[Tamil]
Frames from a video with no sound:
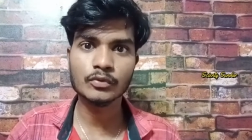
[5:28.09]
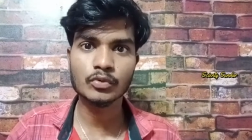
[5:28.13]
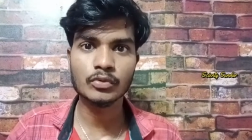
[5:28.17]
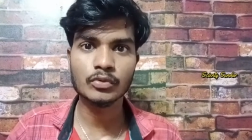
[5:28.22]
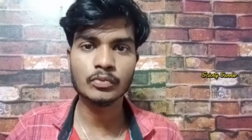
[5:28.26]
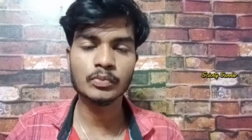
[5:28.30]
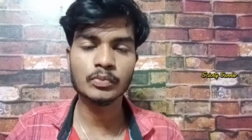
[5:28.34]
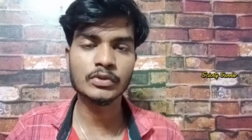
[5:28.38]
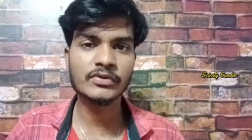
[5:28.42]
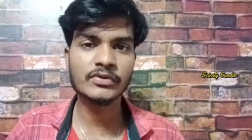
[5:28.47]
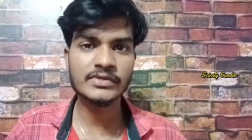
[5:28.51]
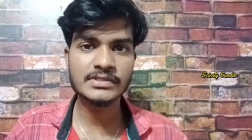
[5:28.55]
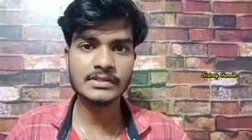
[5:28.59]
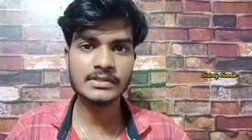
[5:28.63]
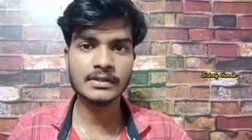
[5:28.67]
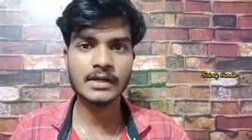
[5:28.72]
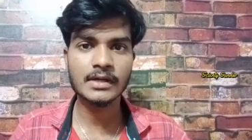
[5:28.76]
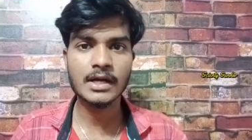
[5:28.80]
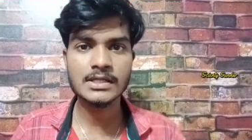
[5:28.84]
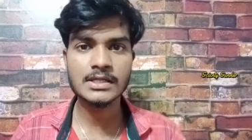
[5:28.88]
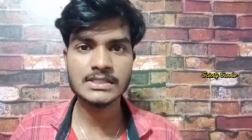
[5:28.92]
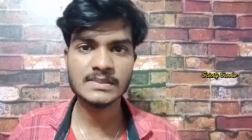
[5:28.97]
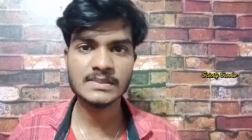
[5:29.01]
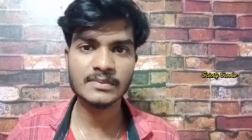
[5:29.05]
ஒரு புது வித
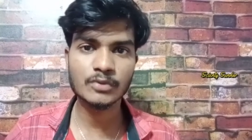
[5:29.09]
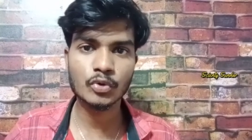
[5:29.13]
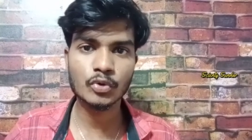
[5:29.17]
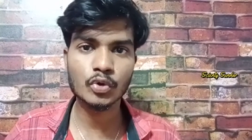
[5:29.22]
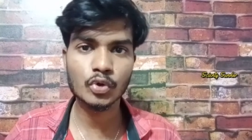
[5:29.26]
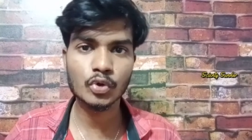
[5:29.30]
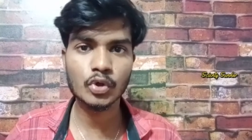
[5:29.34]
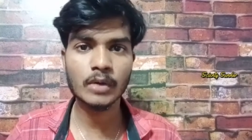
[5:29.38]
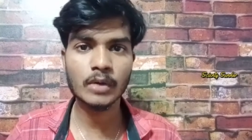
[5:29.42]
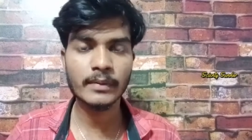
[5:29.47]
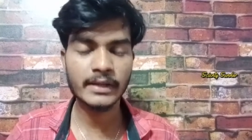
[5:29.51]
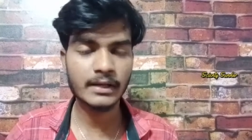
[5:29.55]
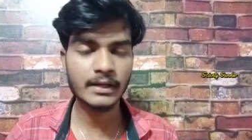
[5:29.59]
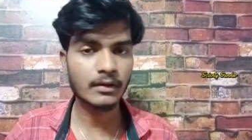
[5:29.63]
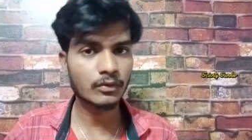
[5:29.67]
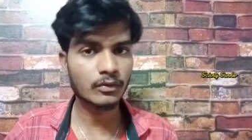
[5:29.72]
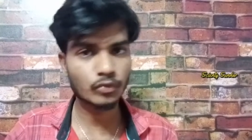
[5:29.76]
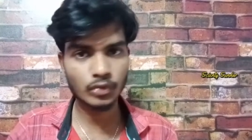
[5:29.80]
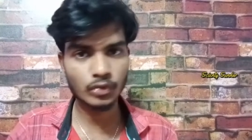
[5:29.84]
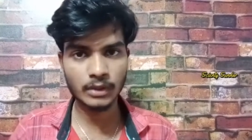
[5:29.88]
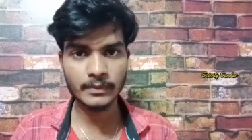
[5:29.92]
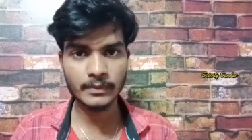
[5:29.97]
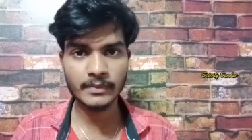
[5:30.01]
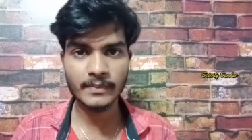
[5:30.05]
கான்செப்ட் கொடுக்கும் அப்படின்னு
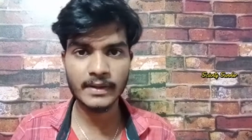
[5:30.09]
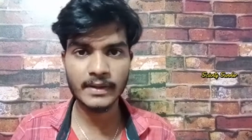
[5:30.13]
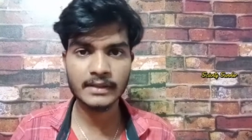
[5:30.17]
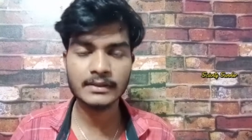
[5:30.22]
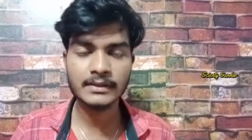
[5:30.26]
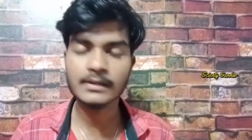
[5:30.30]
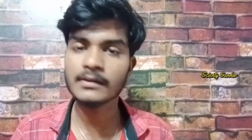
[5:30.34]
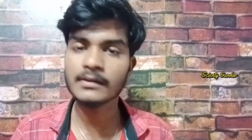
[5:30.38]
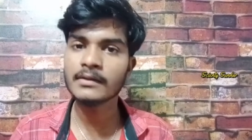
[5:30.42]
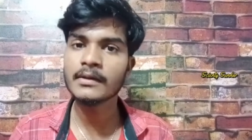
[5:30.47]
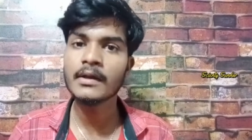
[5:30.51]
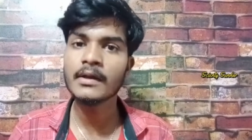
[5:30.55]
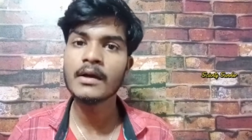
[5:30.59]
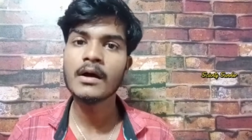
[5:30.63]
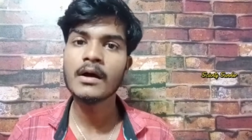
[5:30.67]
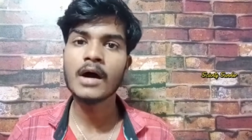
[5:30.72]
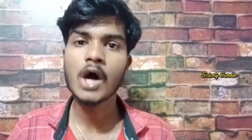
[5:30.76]
நான் உள்ளே போய் பார்த்தேன்